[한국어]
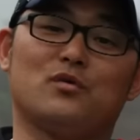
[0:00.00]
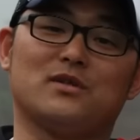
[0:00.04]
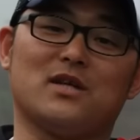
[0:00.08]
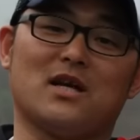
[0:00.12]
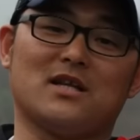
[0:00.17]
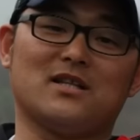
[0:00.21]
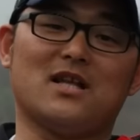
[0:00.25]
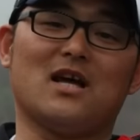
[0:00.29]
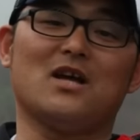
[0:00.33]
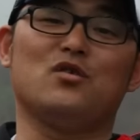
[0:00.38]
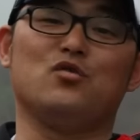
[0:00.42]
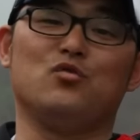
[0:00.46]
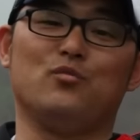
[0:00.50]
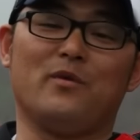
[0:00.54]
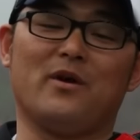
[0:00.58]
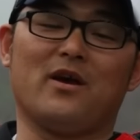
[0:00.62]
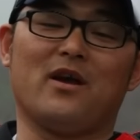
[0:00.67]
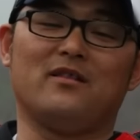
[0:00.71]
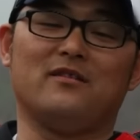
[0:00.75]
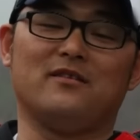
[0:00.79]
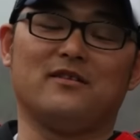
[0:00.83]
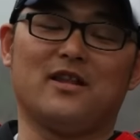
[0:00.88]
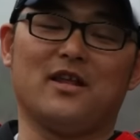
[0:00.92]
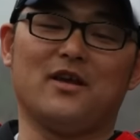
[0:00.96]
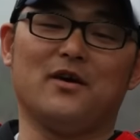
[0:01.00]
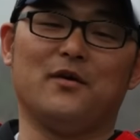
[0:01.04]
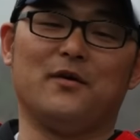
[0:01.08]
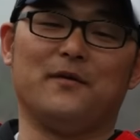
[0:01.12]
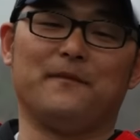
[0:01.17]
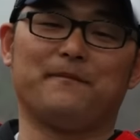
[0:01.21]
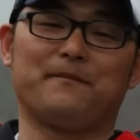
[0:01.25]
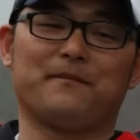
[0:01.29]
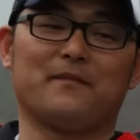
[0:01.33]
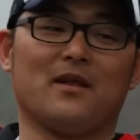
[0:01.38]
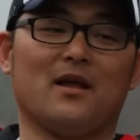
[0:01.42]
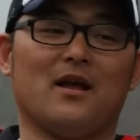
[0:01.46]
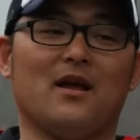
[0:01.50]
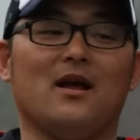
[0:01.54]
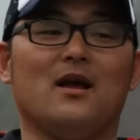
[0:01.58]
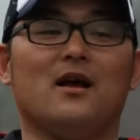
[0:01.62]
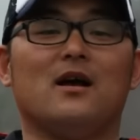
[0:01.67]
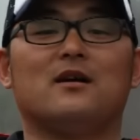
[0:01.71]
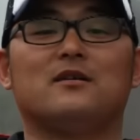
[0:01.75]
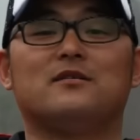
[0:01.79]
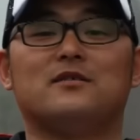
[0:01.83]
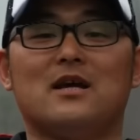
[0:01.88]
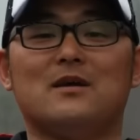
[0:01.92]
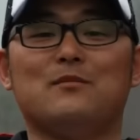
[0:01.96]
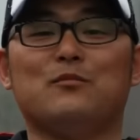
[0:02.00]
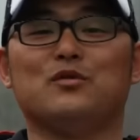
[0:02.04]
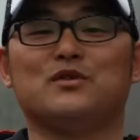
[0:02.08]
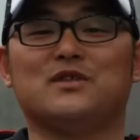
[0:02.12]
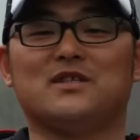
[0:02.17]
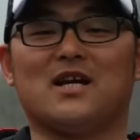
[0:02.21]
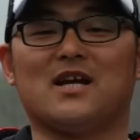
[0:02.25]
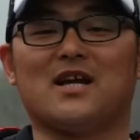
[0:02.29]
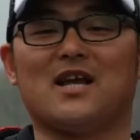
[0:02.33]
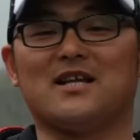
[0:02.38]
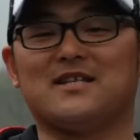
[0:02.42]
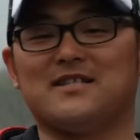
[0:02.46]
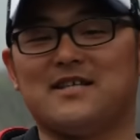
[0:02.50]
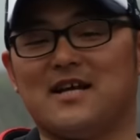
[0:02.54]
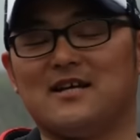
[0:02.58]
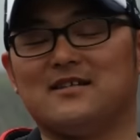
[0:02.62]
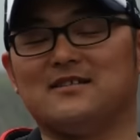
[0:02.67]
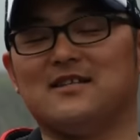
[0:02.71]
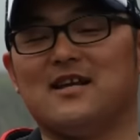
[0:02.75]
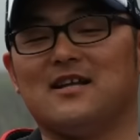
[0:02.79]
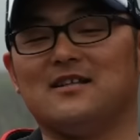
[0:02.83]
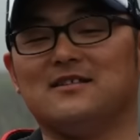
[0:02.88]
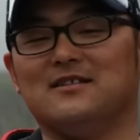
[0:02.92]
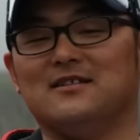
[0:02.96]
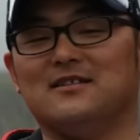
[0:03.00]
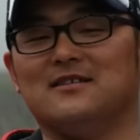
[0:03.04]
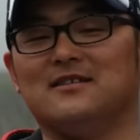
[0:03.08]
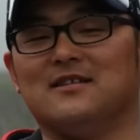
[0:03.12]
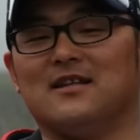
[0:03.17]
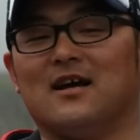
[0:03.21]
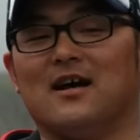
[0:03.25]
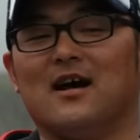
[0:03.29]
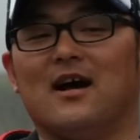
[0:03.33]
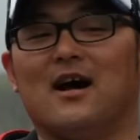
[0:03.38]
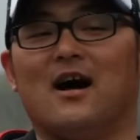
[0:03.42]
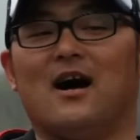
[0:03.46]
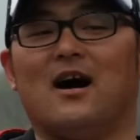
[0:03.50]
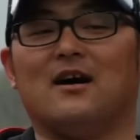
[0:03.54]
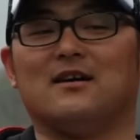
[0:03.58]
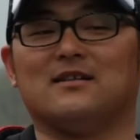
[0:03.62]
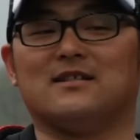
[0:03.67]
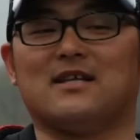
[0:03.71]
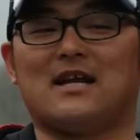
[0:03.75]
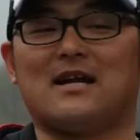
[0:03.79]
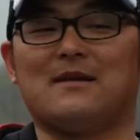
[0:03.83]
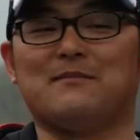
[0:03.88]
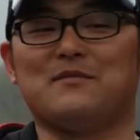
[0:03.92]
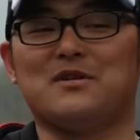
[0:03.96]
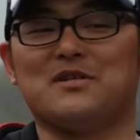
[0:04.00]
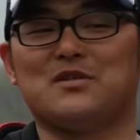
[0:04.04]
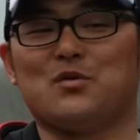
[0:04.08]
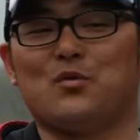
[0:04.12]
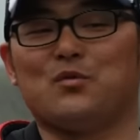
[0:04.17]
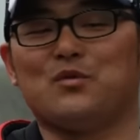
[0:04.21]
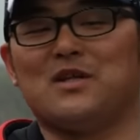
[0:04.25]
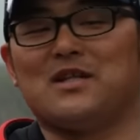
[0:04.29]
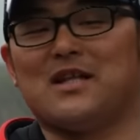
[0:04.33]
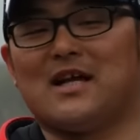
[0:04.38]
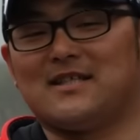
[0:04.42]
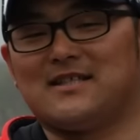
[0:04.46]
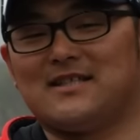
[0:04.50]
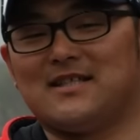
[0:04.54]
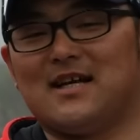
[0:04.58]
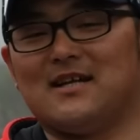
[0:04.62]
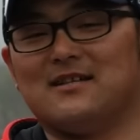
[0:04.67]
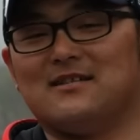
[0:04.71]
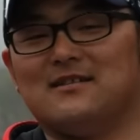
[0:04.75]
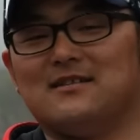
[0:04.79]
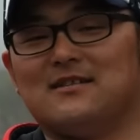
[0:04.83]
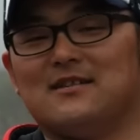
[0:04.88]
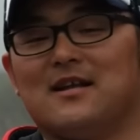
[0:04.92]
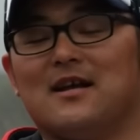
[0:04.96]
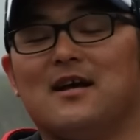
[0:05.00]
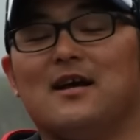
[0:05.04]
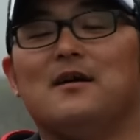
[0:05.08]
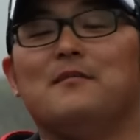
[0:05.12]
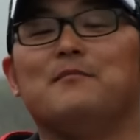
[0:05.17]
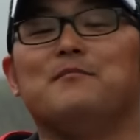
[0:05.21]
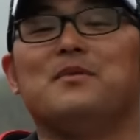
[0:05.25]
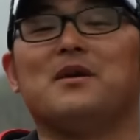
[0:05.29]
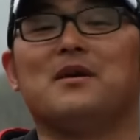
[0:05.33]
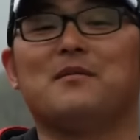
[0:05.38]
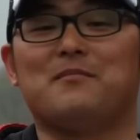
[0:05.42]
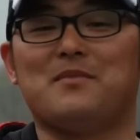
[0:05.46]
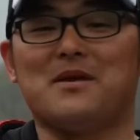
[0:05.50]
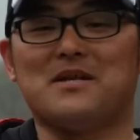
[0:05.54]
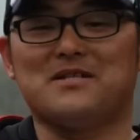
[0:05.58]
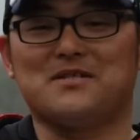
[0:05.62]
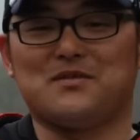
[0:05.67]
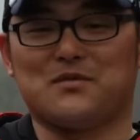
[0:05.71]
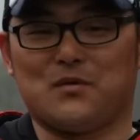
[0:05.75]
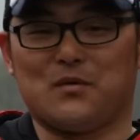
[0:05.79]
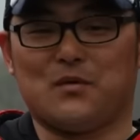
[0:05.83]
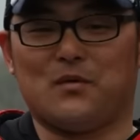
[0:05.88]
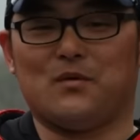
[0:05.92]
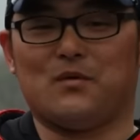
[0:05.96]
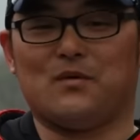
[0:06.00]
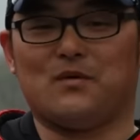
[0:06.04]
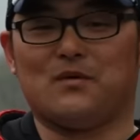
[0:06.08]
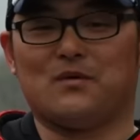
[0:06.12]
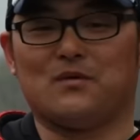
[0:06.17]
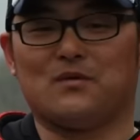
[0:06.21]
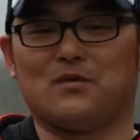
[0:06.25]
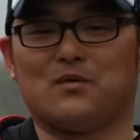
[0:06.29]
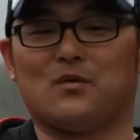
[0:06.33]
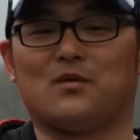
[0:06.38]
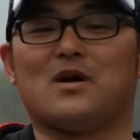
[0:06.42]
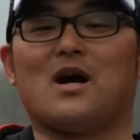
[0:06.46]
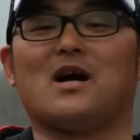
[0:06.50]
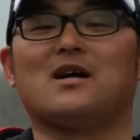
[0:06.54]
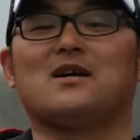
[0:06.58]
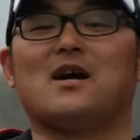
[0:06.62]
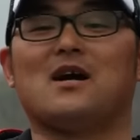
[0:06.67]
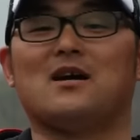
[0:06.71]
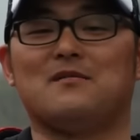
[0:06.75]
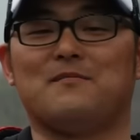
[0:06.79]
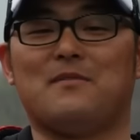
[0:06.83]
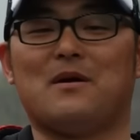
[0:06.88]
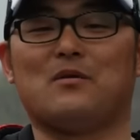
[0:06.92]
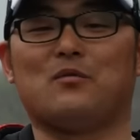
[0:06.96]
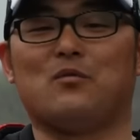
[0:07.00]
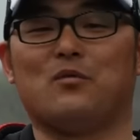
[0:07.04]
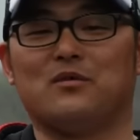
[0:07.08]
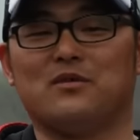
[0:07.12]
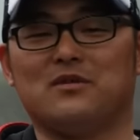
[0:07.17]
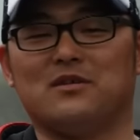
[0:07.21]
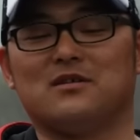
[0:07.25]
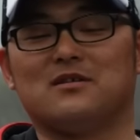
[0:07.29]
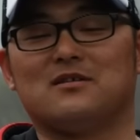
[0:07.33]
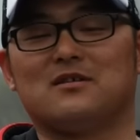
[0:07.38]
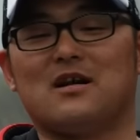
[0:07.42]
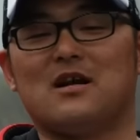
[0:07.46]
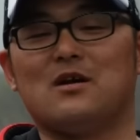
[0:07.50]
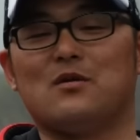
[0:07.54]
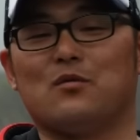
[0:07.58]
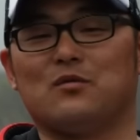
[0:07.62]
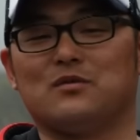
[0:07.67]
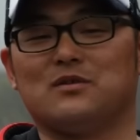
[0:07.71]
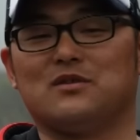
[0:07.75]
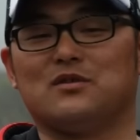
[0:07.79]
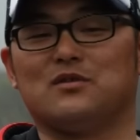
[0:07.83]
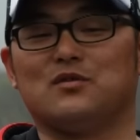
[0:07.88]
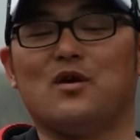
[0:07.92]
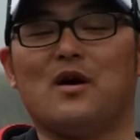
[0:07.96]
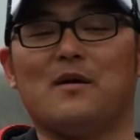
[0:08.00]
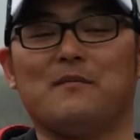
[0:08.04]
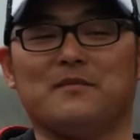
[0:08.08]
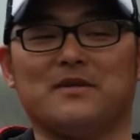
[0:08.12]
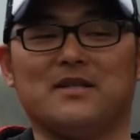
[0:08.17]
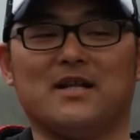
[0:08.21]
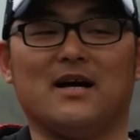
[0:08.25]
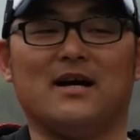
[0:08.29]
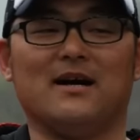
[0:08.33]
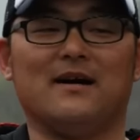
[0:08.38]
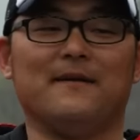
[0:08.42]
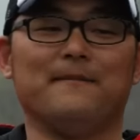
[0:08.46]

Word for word: 상당히 유명했는데요 그에 못지않게 최근에는 아, 사람들 손이 닿지 않은 빅베스로 또 각광을 받고 있는 그러한 곳이기도 합니다